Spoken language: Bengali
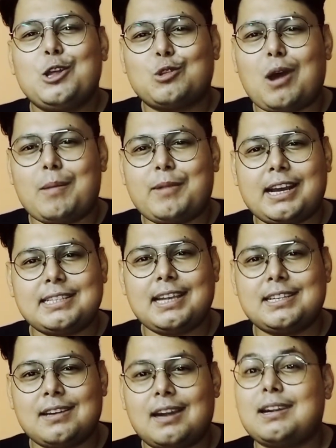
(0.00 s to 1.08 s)
তো আমার কাছে এই
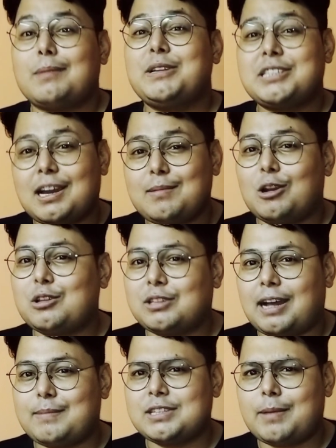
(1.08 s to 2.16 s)
ট্রেলারটা বিশাল ভালো
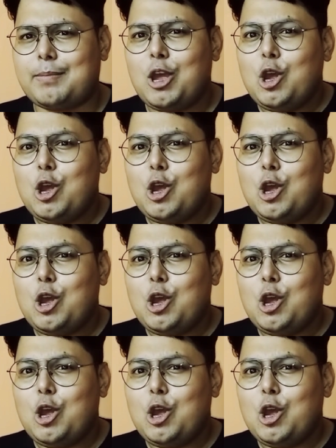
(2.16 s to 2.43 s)
থামস আপ